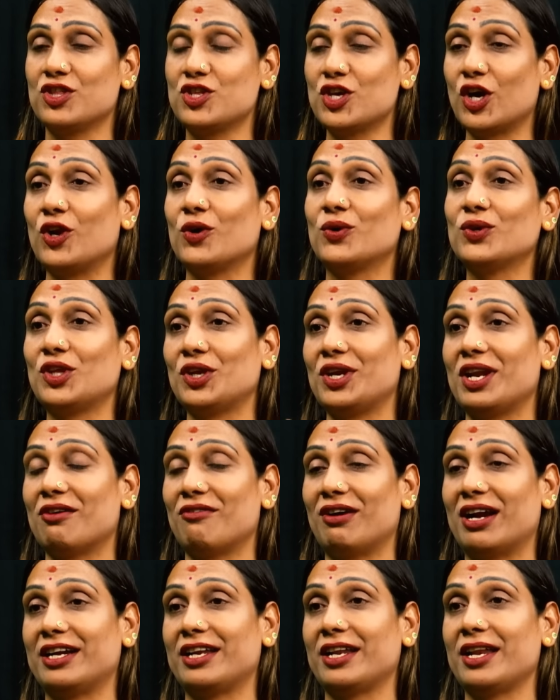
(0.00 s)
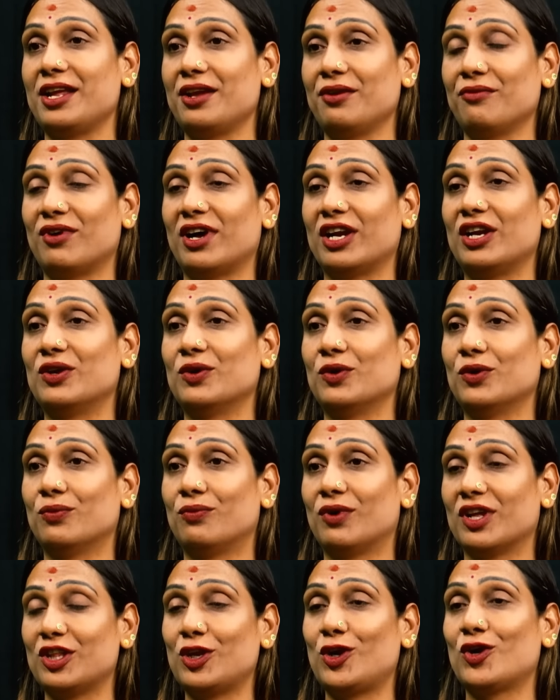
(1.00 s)
జరుగుతున్న వాటిని వాళ్ళు
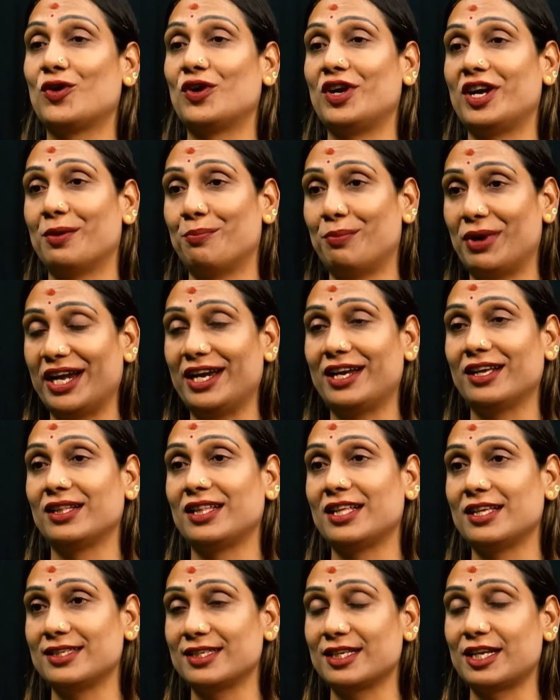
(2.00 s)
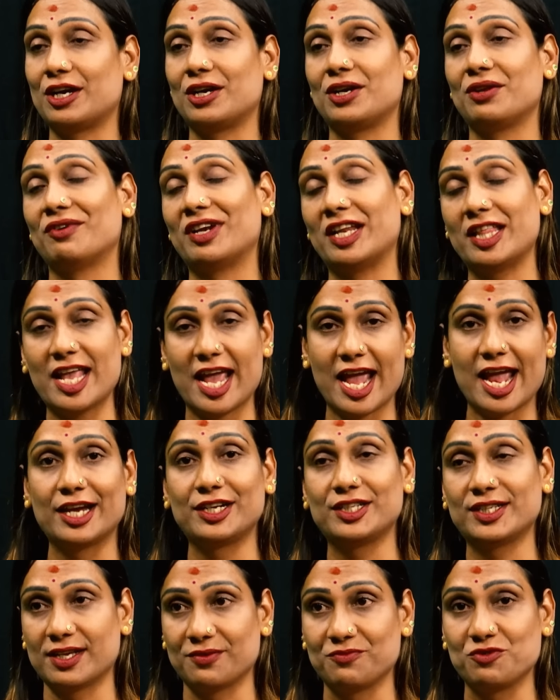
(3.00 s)
వదలకుండా బయటకు తీసుకురావటం అనేది
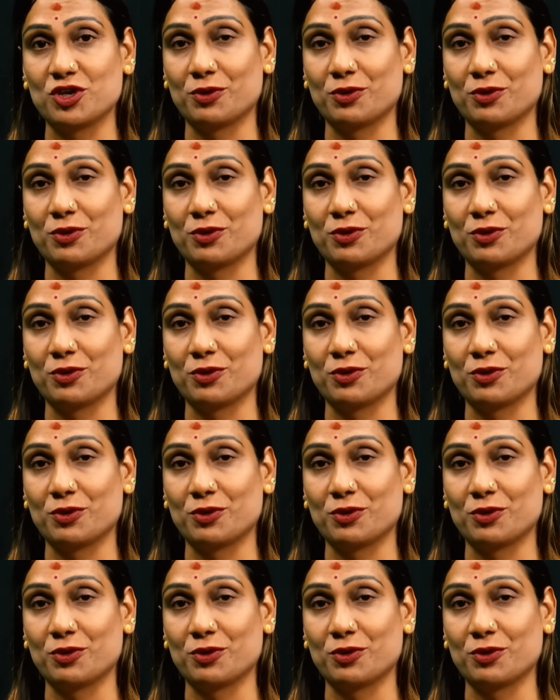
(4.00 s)
హ్యాండ్స్ ఆఫ్